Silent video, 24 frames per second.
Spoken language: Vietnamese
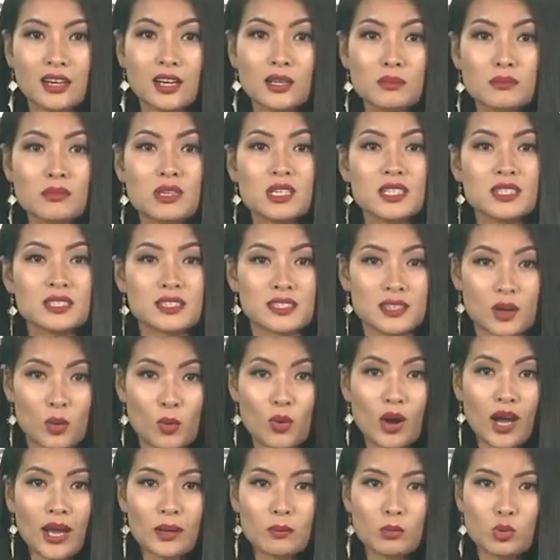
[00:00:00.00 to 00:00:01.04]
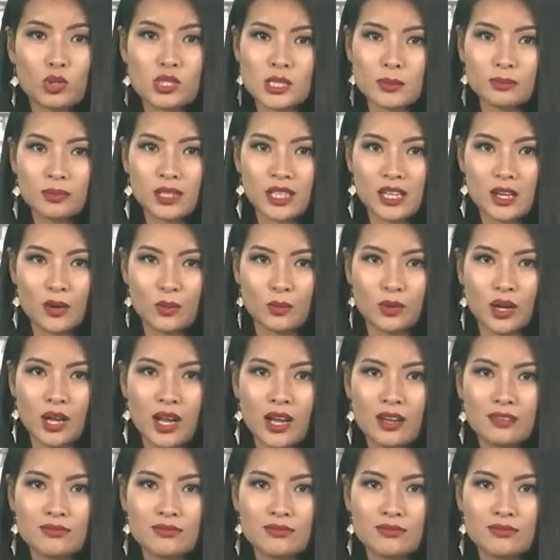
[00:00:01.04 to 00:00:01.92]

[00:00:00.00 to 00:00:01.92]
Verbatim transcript: gần 16.400 tỷ đồng